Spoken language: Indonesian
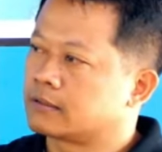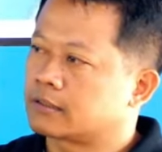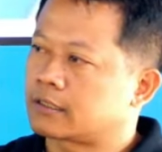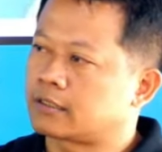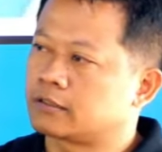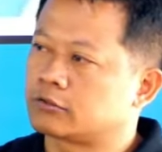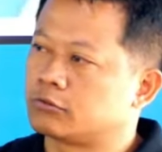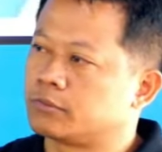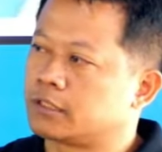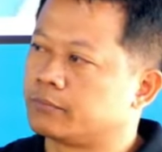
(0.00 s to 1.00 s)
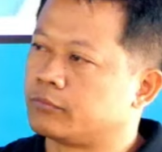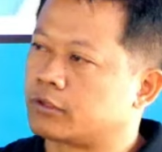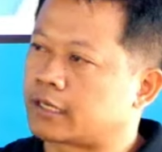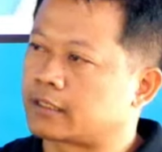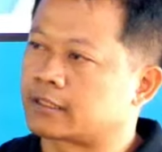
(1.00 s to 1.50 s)
kan itu
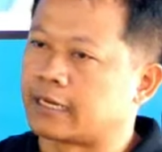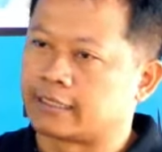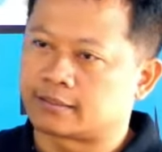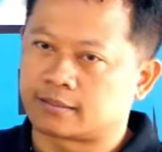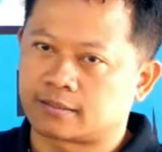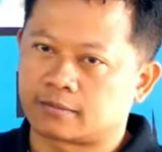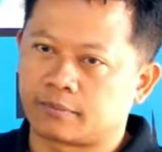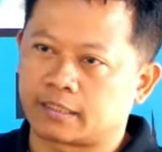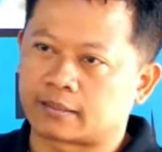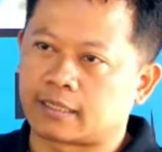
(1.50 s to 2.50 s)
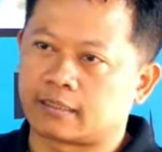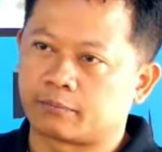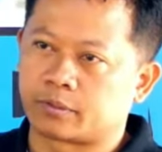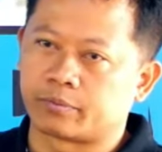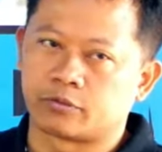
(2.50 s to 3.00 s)
menimbulkan gas metan
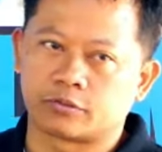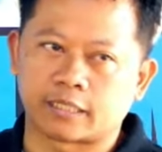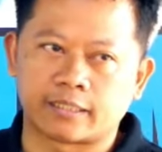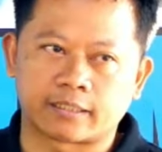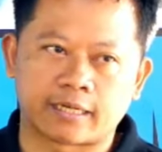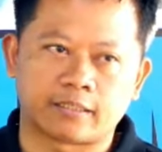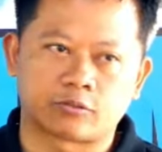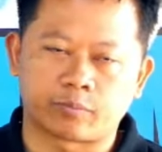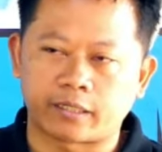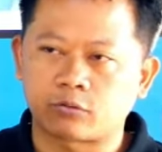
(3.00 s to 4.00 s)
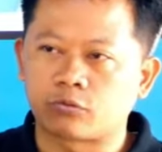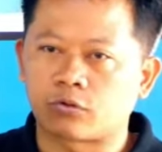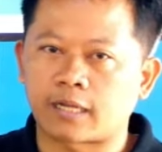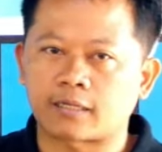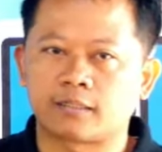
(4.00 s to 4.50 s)
berbentuk cairan supaya
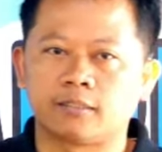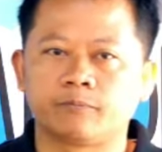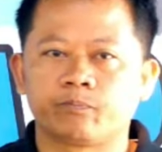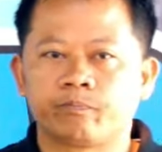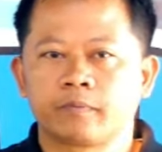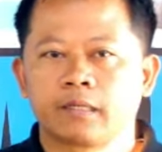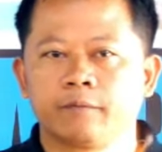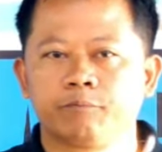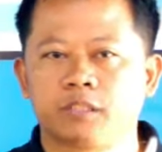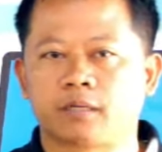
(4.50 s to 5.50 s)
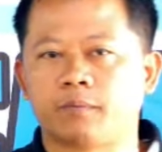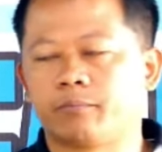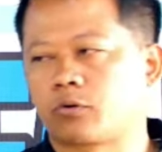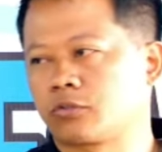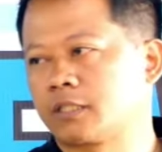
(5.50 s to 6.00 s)
turun lagi bisa
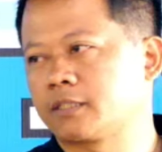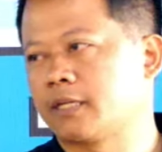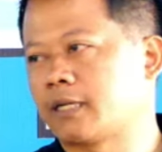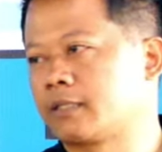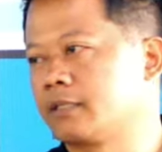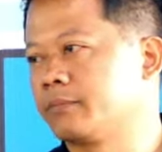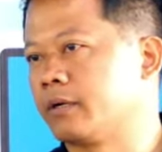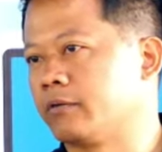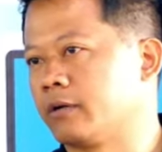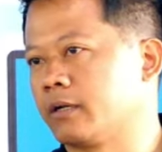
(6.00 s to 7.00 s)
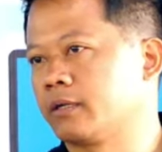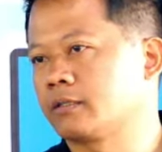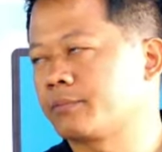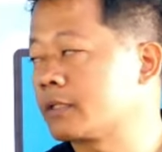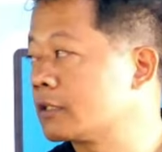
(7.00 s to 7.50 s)
memproses yang ada di bawah
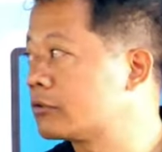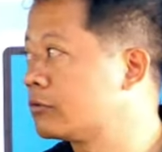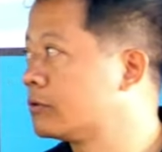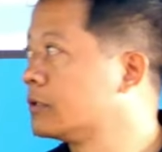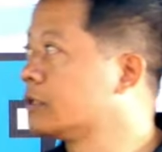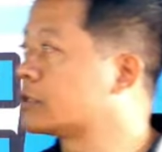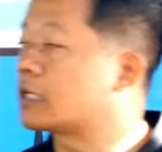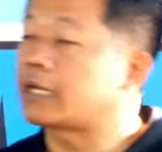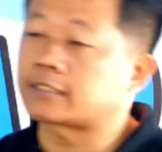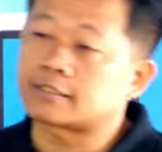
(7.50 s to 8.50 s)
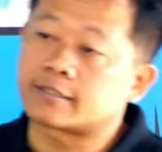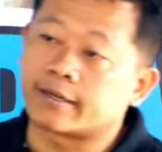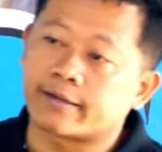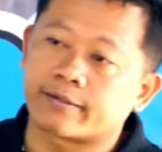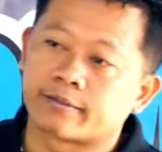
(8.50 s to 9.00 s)
seperti itu sekilas saja
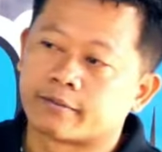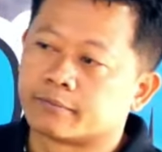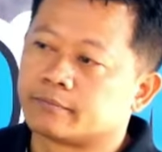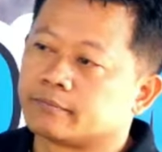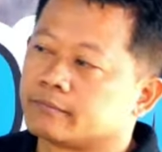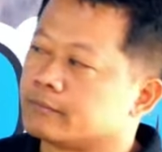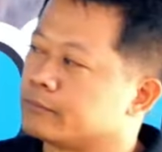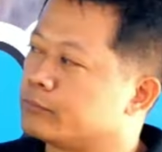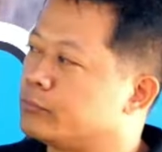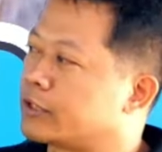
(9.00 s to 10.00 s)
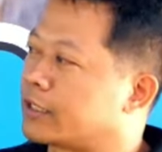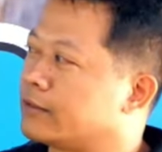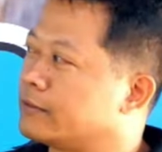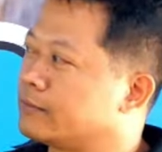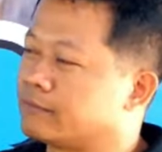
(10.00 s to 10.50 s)
ya
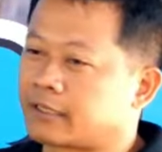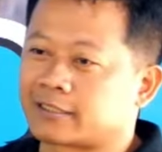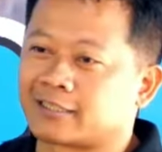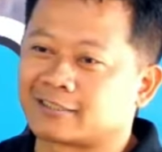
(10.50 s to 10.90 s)
bukan materi